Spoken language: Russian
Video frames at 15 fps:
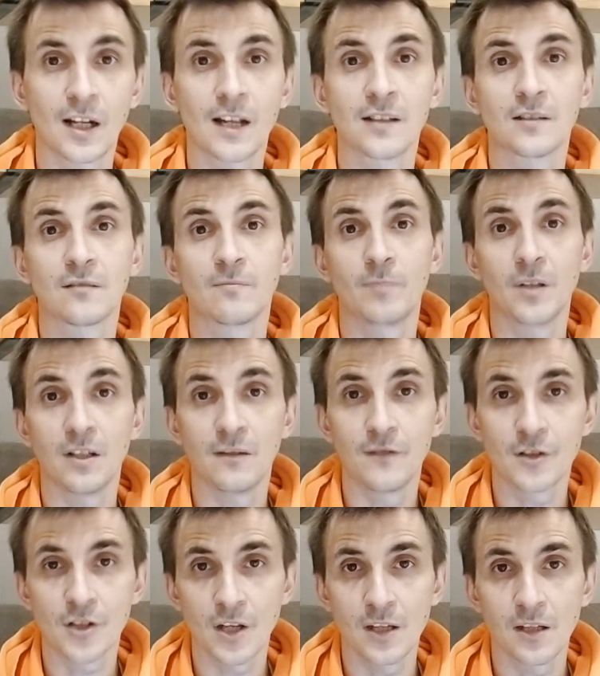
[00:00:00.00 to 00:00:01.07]
тренд
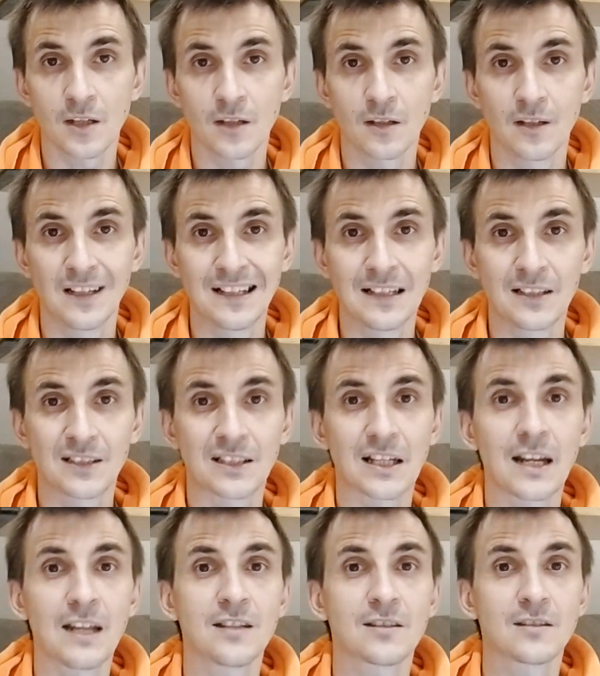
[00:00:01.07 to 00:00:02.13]
передвижения,
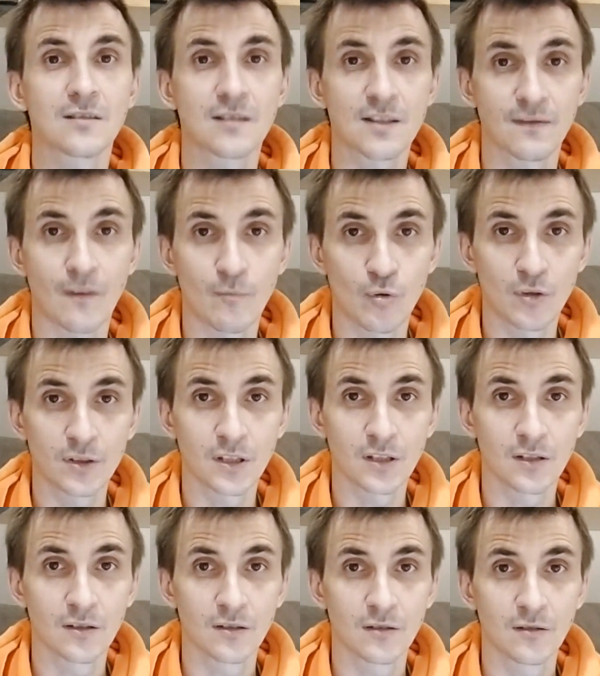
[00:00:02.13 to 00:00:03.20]
тренд
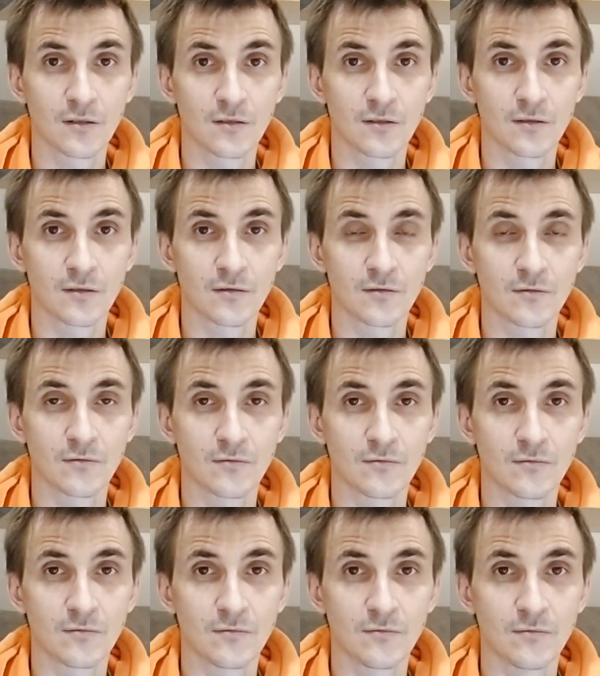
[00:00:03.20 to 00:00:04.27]
свободы
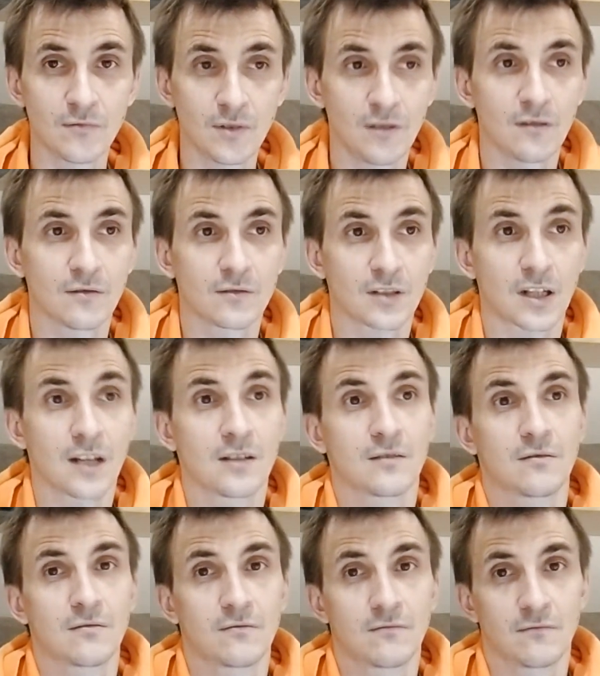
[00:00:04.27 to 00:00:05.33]
и тренд
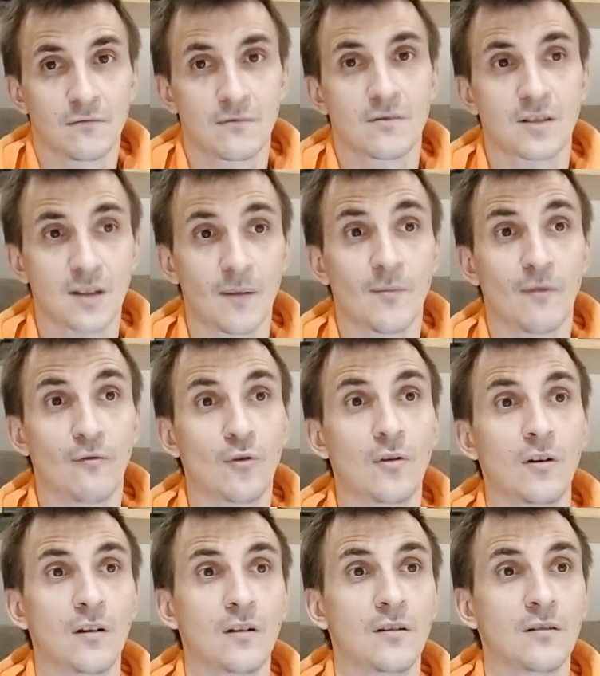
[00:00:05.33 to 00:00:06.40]

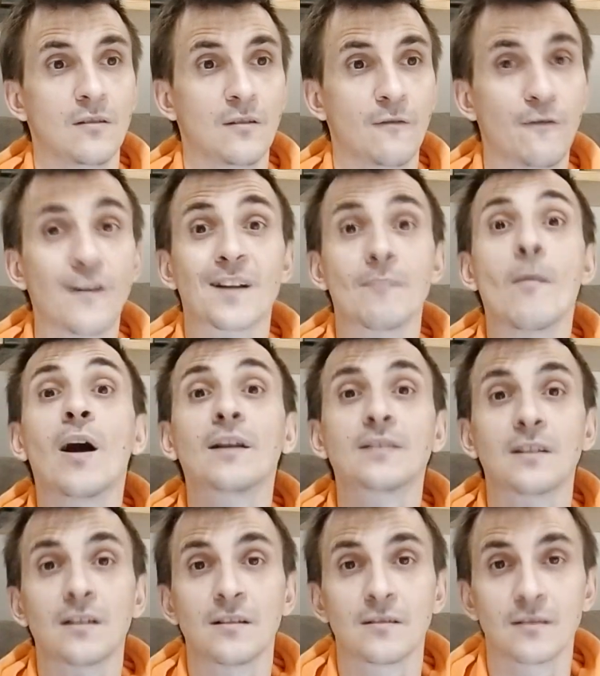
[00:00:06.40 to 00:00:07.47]
самого
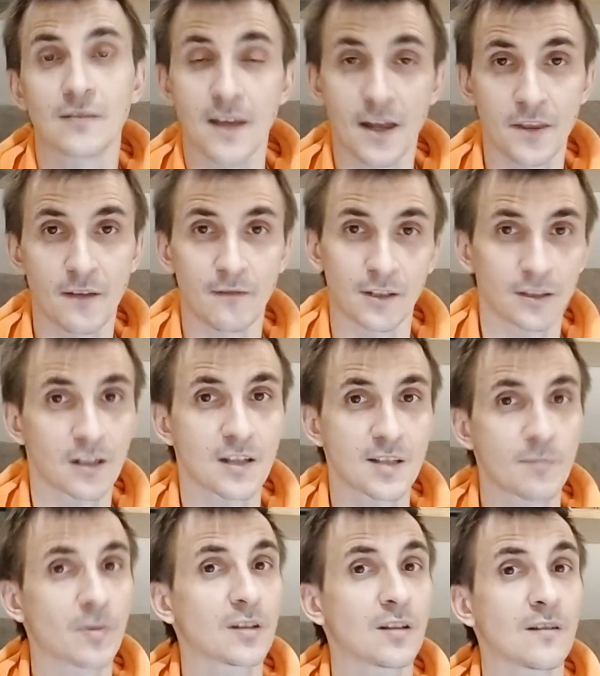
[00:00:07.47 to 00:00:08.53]
формата данного
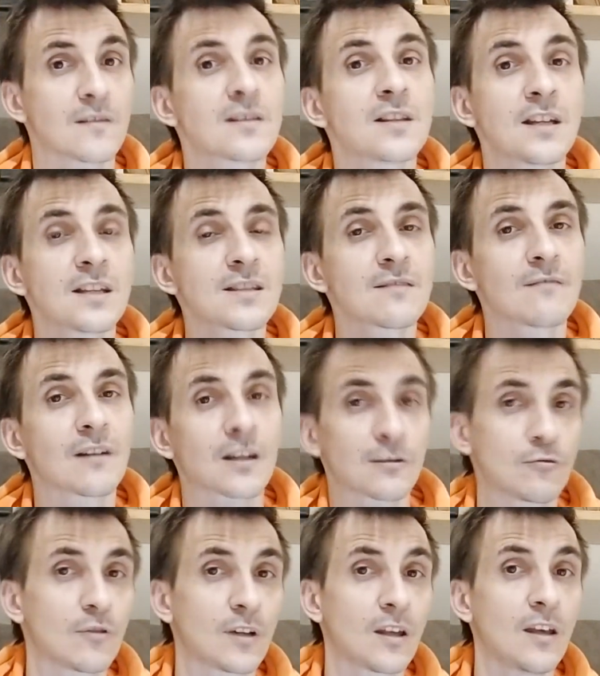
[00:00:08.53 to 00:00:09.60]
транспортного средства,
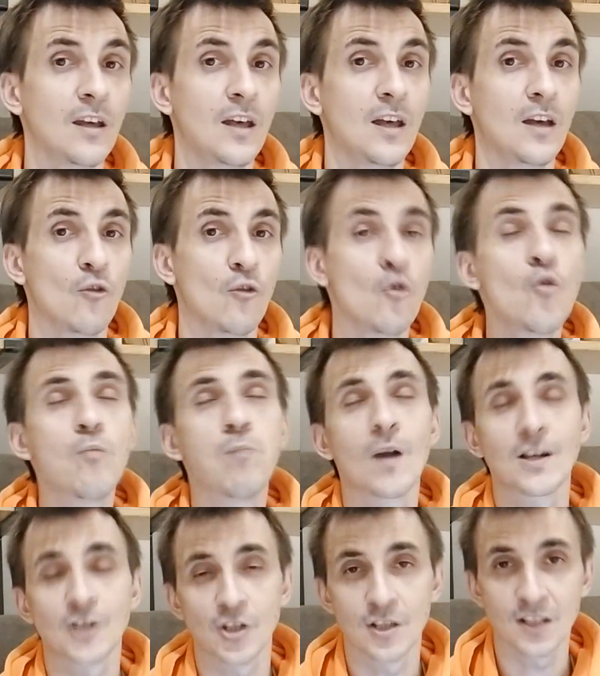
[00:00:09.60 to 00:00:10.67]
который у
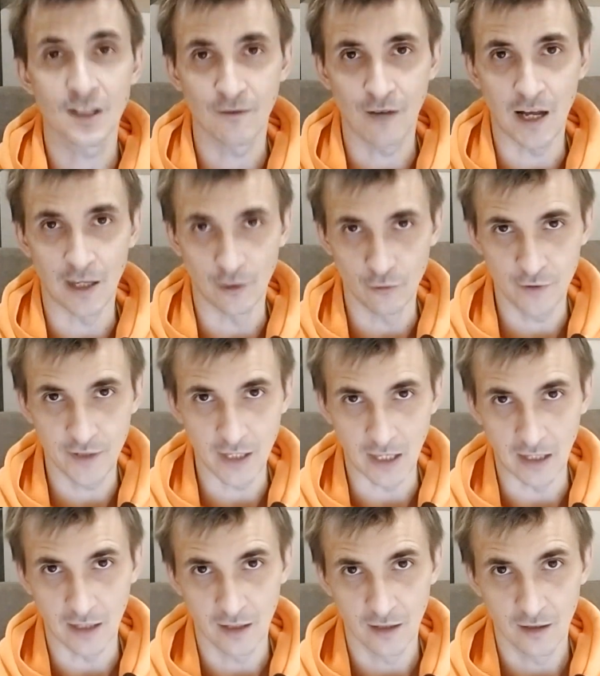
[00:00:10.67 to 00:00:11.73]
большинства
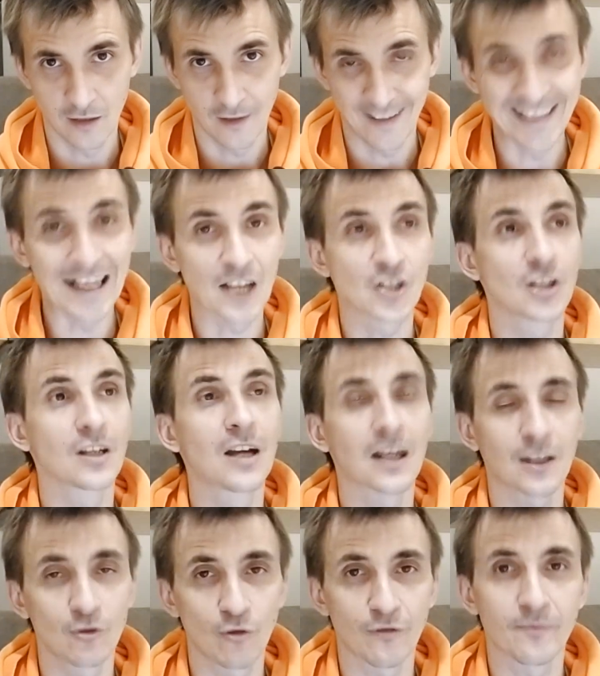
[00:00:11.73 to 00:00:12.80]
людей, даже
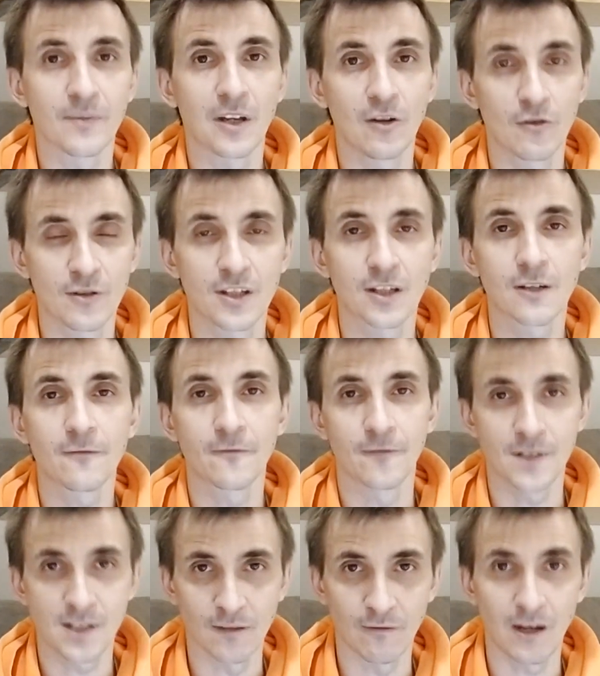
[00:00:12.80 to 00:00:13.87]
городов-миллионников,
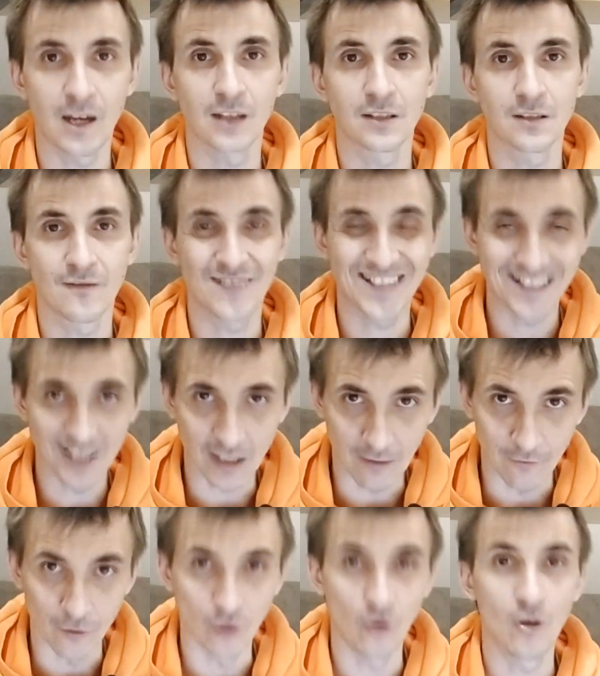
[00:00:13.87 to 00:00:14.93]
вызывает все
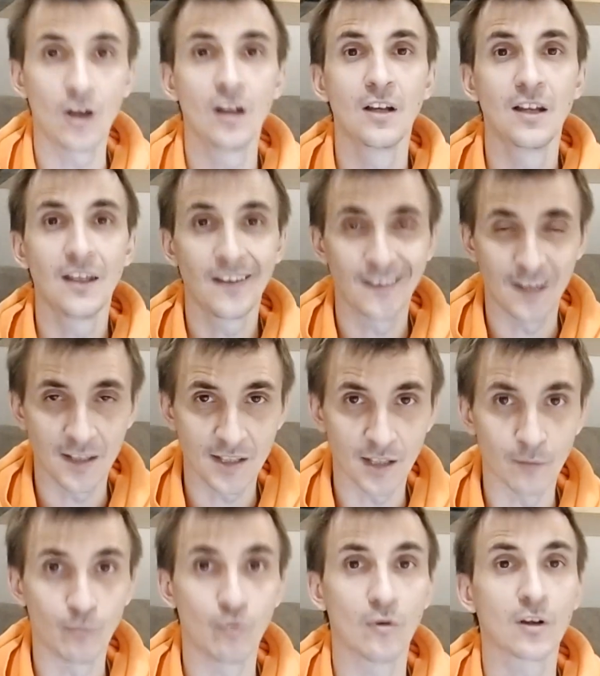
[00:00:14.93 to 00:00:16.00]
равно – до
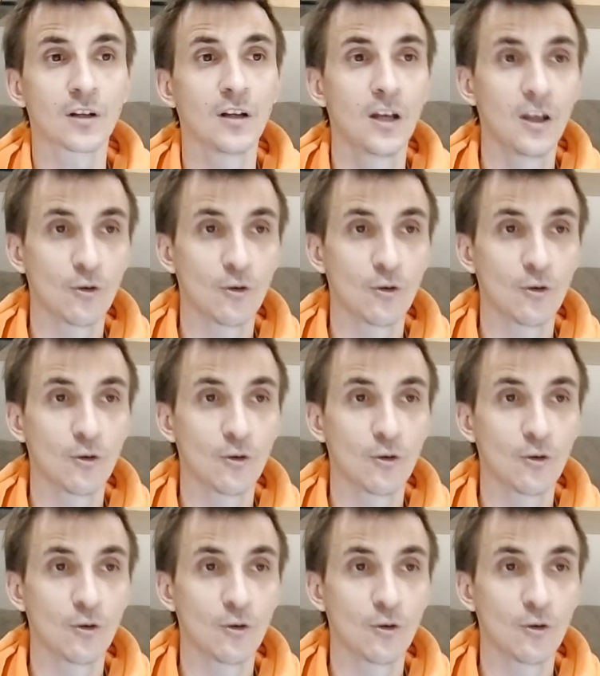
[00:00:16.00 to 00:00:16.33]
сих пор